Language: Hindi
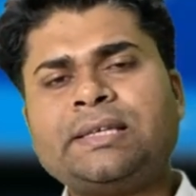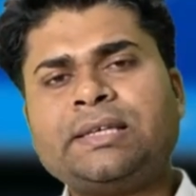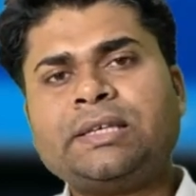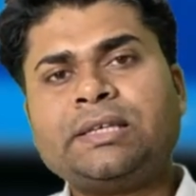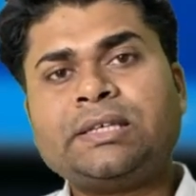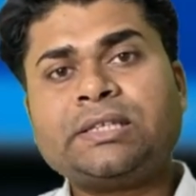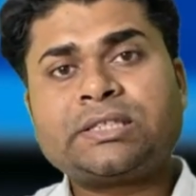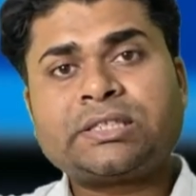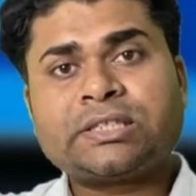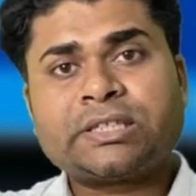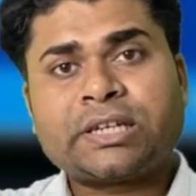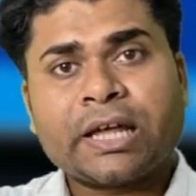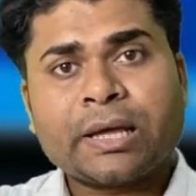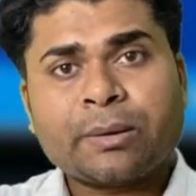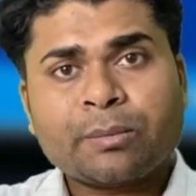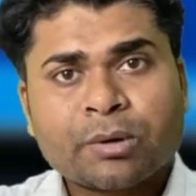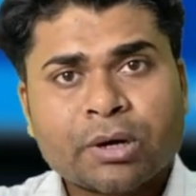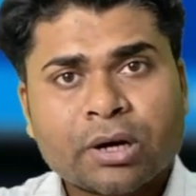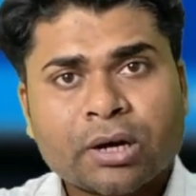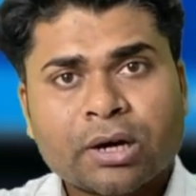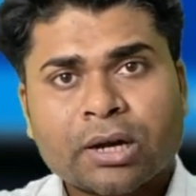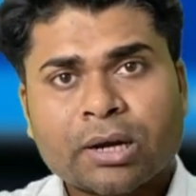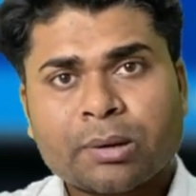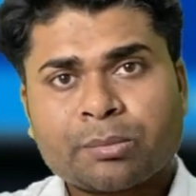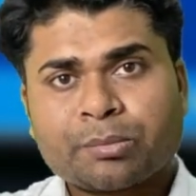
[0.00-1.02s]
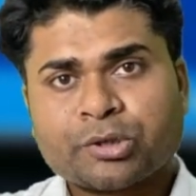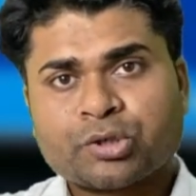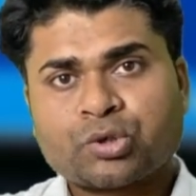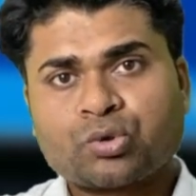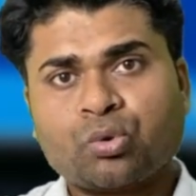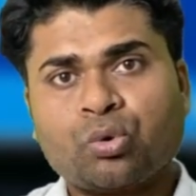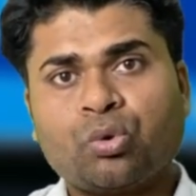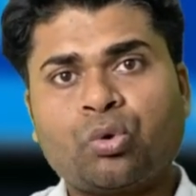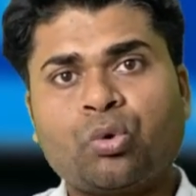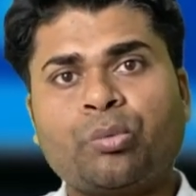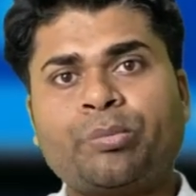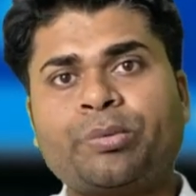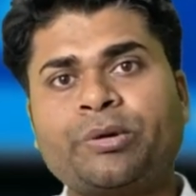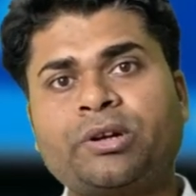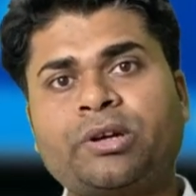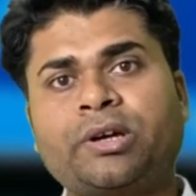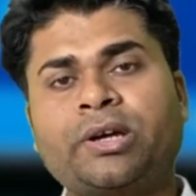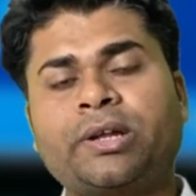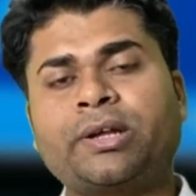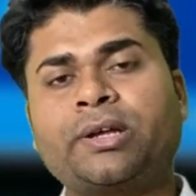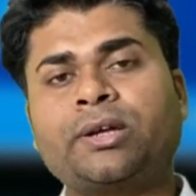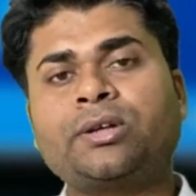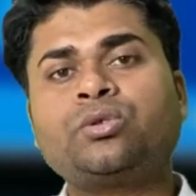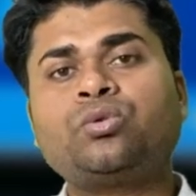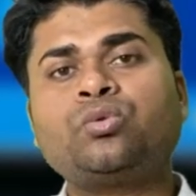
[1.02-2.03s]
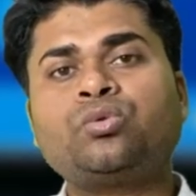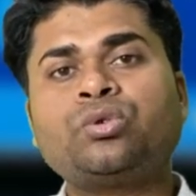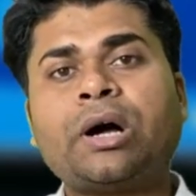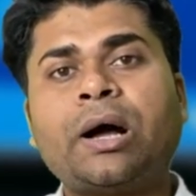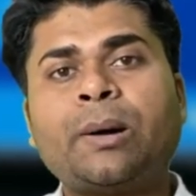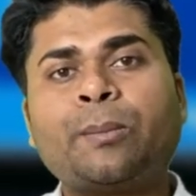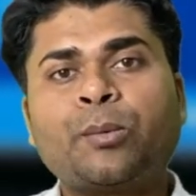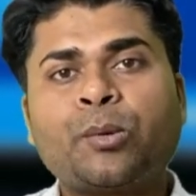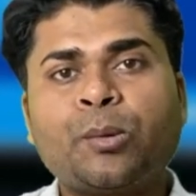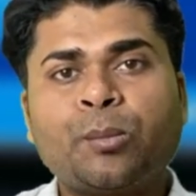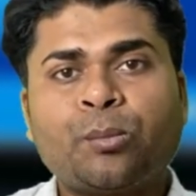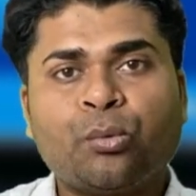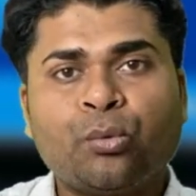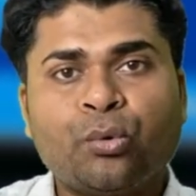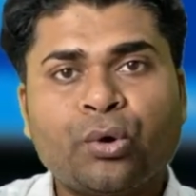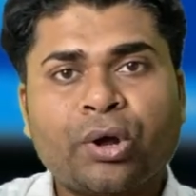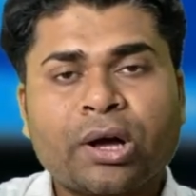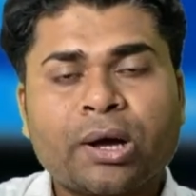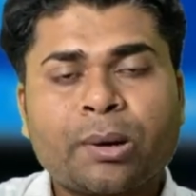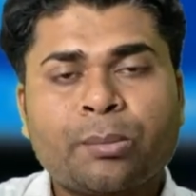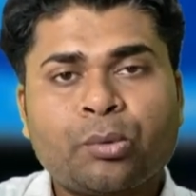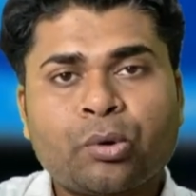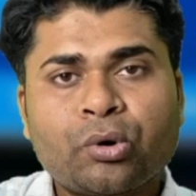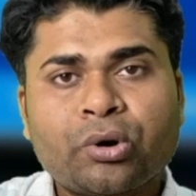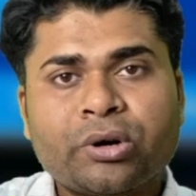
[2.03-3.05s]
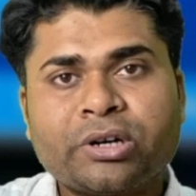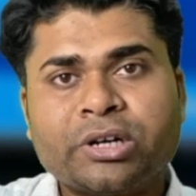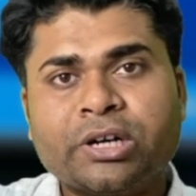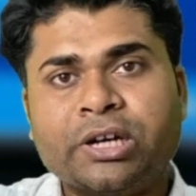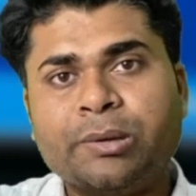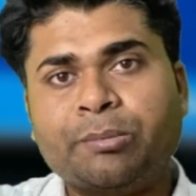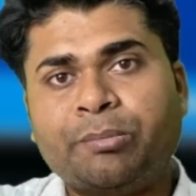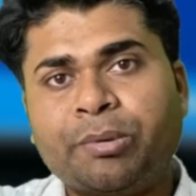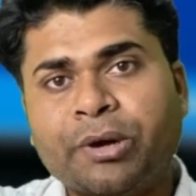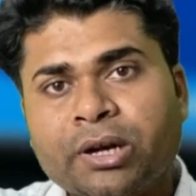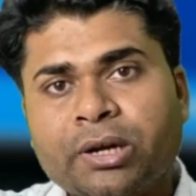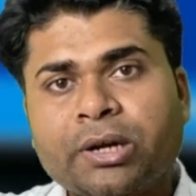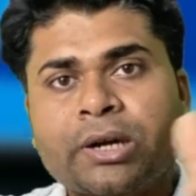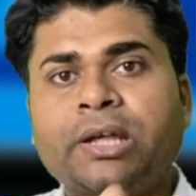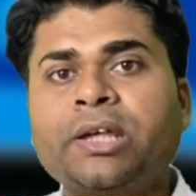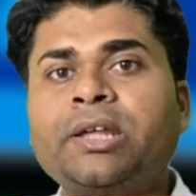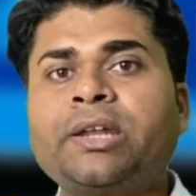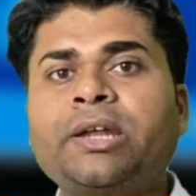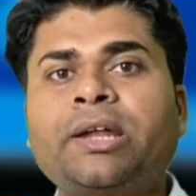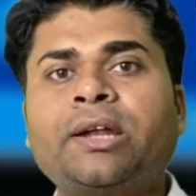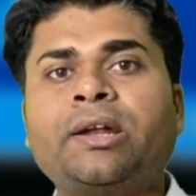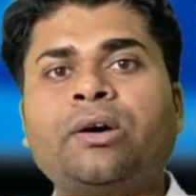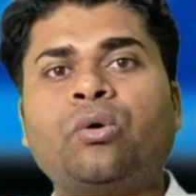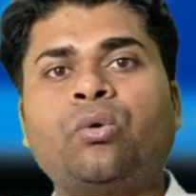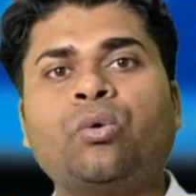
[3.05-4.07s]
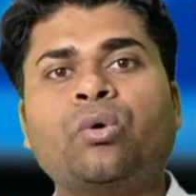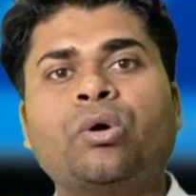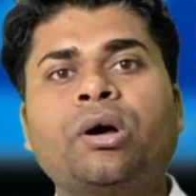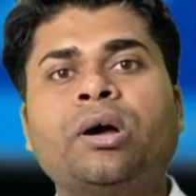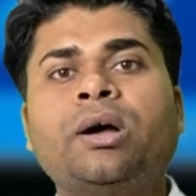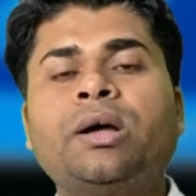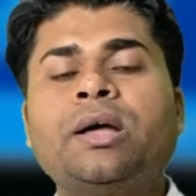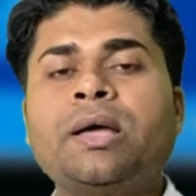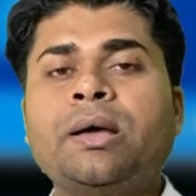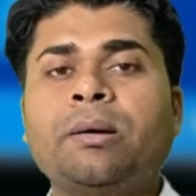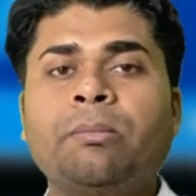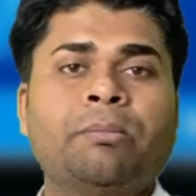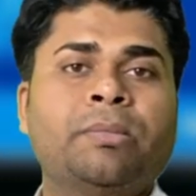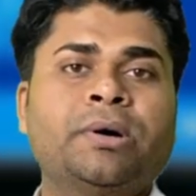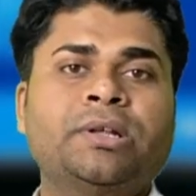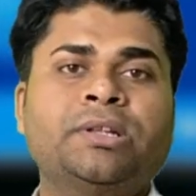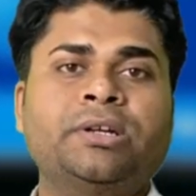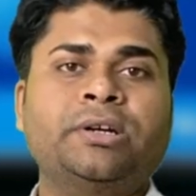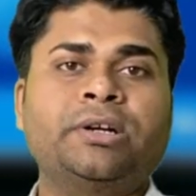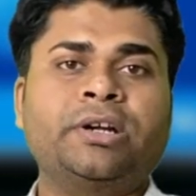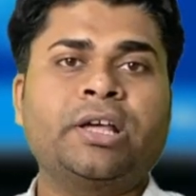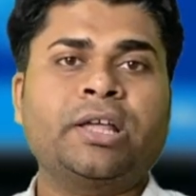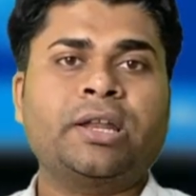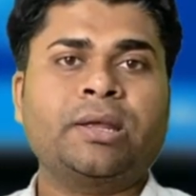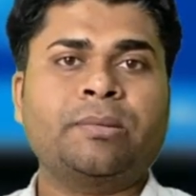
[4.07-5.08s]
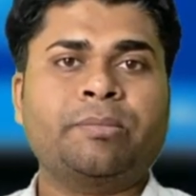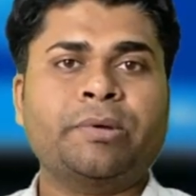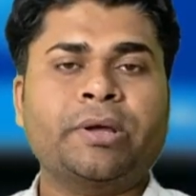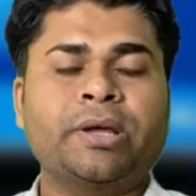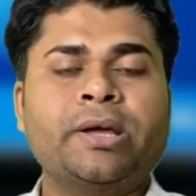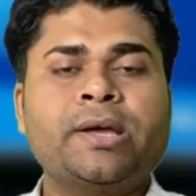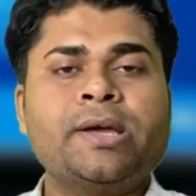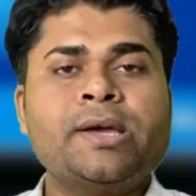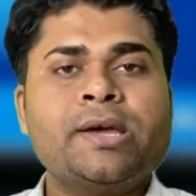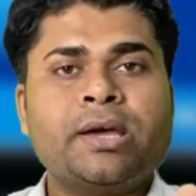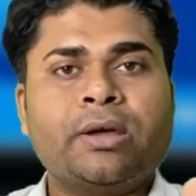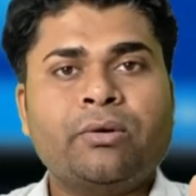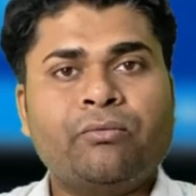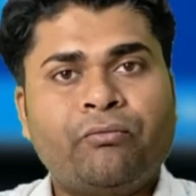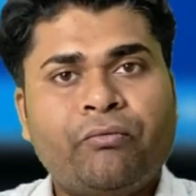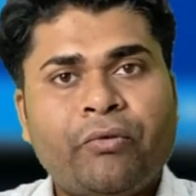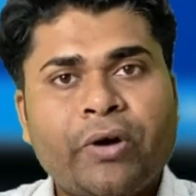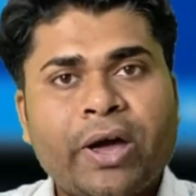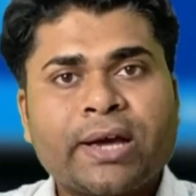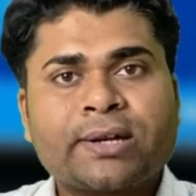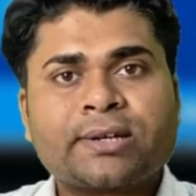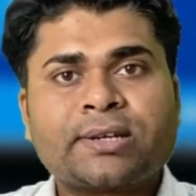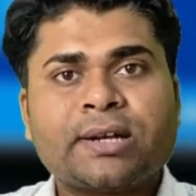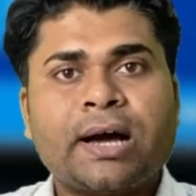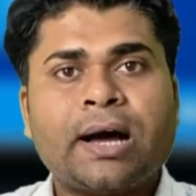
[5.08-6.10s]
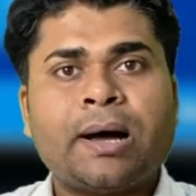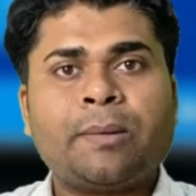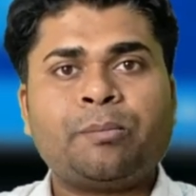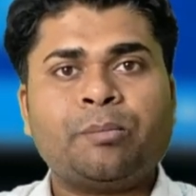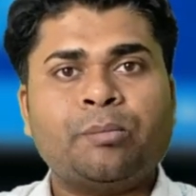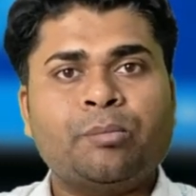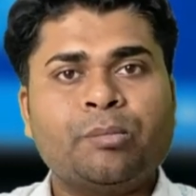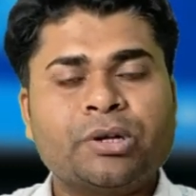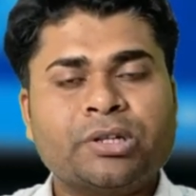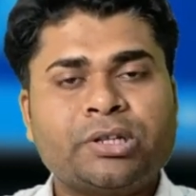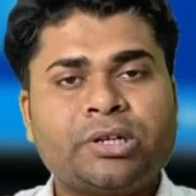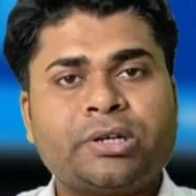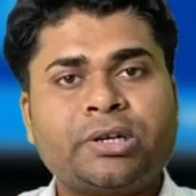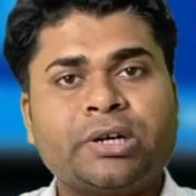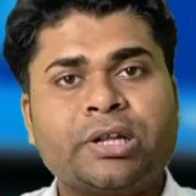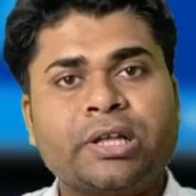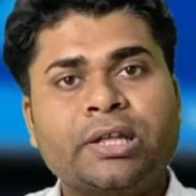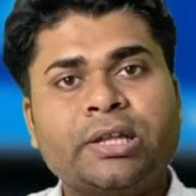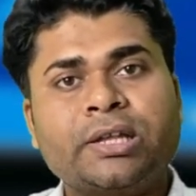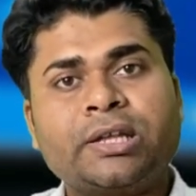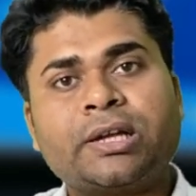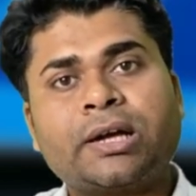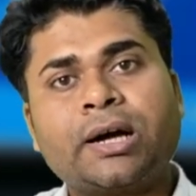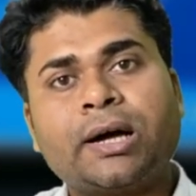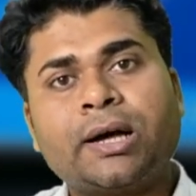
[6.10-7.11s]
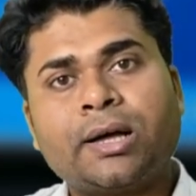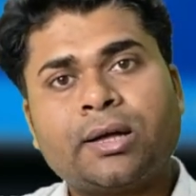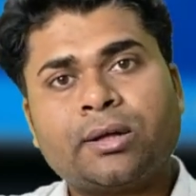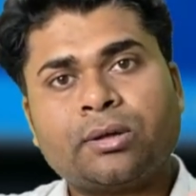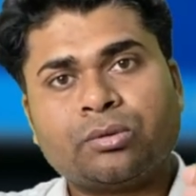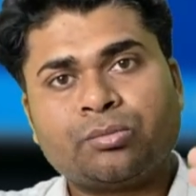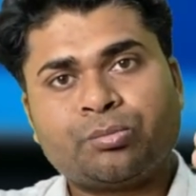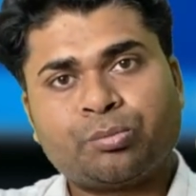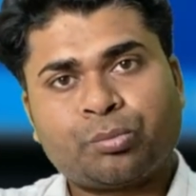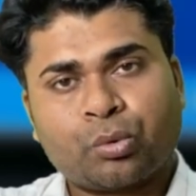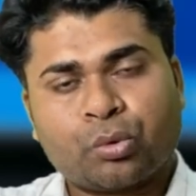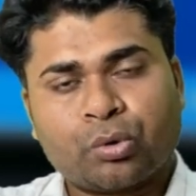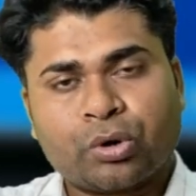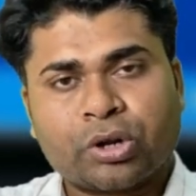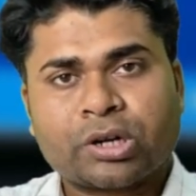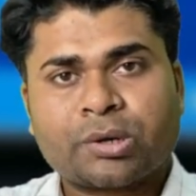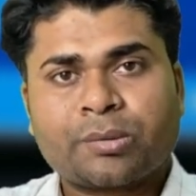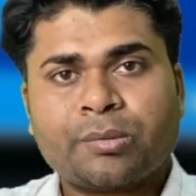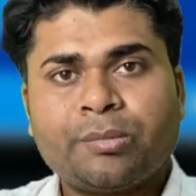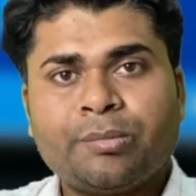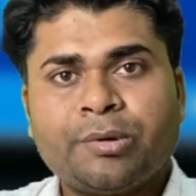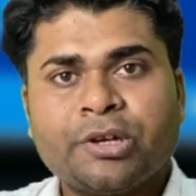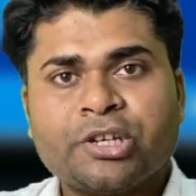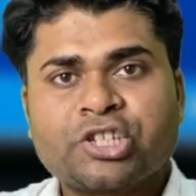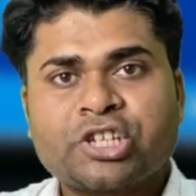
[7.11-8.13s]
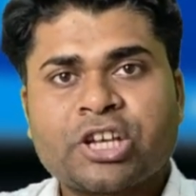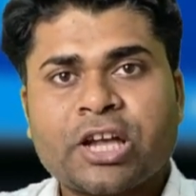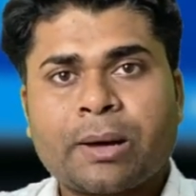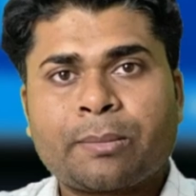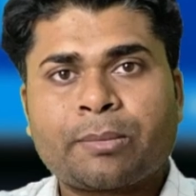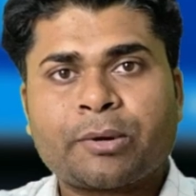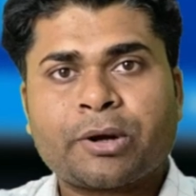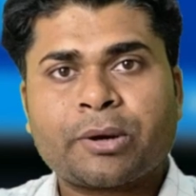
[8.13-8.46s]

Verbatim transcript: इस टाइप का अगर आप स्टोर ओपन करेंगे तो आपको पूरा का पूरा डिपेंड नहीं रहना होगा मदर डेयरी पे इनफैक्ट आप मदर डेयरी का प्रोडक्ट भी बेच के आप